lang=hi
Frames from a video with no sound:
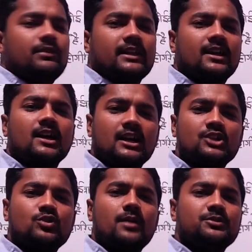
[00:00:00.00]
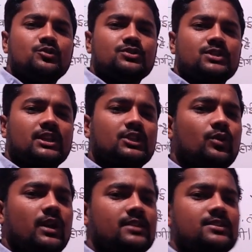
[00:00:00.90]
वटे कक्का जो आप यूज़ करते हो
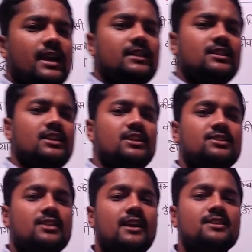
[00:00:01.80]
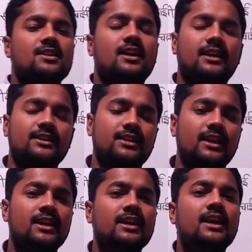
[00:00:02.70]
या साइन तीस साइन साठ ऐसे
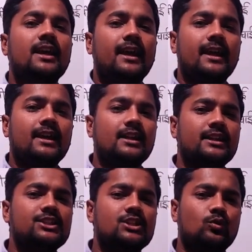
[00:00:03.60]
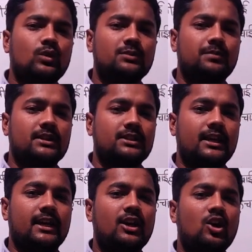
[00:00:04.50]
एंगल की ज़रूरत पड़ती
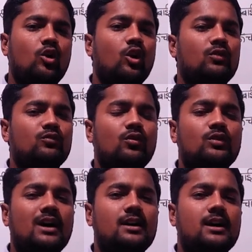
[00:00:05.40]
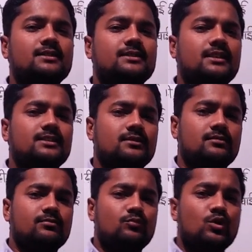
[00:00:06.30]
है और वो अक्सर
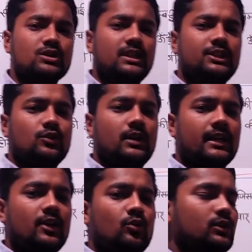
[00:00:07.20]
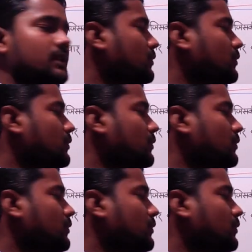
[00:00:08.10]
मोस्टली जो लड़के होते हैं वो